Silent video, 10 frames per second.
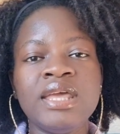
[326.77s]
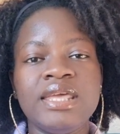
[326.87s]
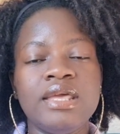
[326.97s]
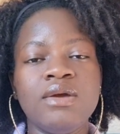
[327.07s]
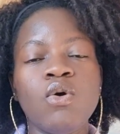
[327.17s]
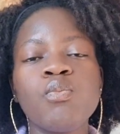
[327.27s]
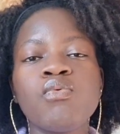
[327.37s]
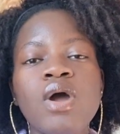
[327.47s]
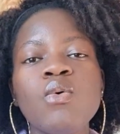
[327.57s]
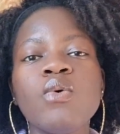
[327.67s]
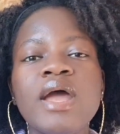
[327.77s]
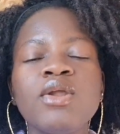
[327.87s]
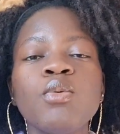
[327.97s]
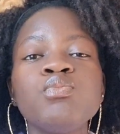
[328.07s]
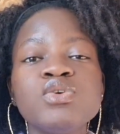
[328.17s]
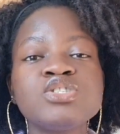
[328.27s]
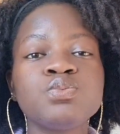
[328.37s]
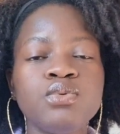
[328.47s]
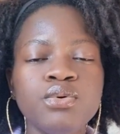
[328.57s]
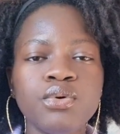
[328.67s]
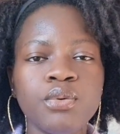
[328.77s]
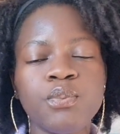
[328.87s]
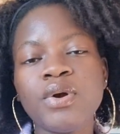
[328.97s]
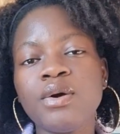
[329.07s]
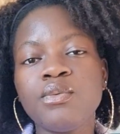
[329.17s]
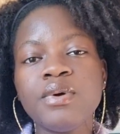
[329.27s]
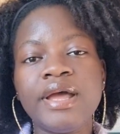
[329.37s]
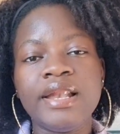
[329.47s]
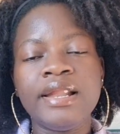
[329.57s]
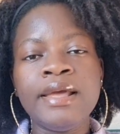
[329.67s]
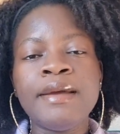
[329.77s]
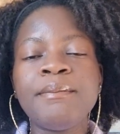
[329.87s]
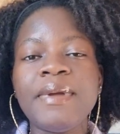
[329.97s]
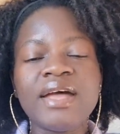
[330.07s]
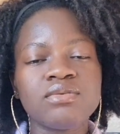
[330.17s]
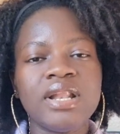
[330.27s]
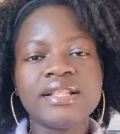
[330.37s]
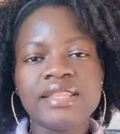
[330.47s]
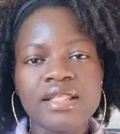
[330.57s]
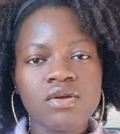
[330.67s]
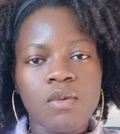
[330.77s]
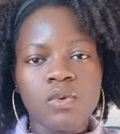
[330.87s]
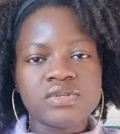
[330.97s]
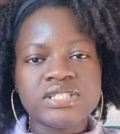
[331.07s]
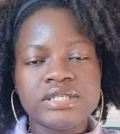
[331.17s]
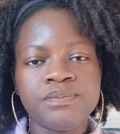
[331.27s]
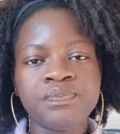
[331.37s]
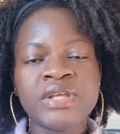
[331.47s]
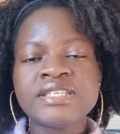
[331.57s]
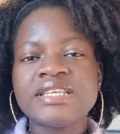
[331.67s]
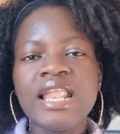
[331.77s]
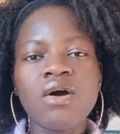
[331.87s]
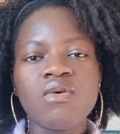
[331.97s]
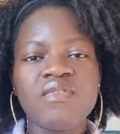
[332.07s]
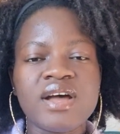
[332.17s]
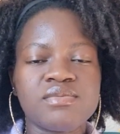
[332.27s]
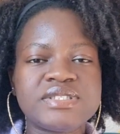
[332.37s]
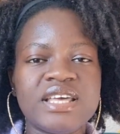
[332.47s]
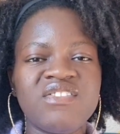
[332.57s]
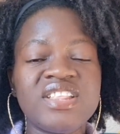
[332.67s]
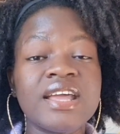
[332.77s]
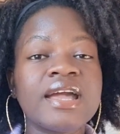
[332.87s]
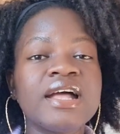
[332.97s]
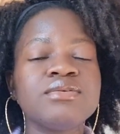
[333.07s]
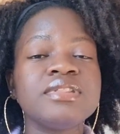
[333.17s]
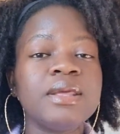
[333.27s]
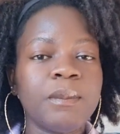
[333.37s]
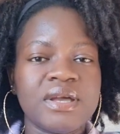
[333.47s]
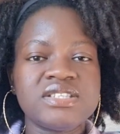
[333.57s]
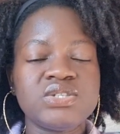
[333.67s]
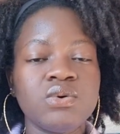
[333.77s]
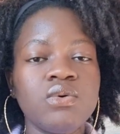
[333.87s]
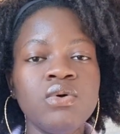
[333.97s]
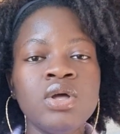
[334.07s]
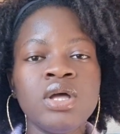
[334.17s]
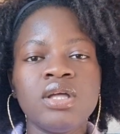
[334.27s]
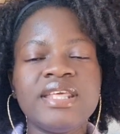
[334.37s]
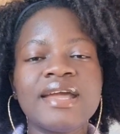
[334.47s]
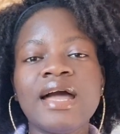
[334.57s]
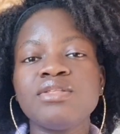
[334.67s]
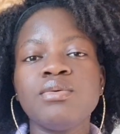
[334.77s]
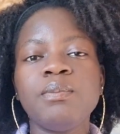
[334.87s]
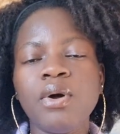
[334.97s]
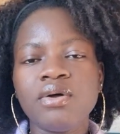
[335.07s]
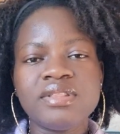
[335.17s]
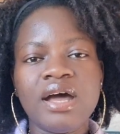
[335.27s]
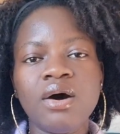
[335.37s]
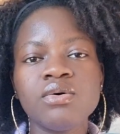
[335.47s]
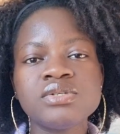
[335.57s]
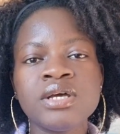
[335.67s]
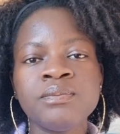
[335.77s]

et au point où elles n'en puissent plus, au point où elles perdent la tête, comme on dit. C'est là qu'on va observer des cas de dépression, des cas de burn-out,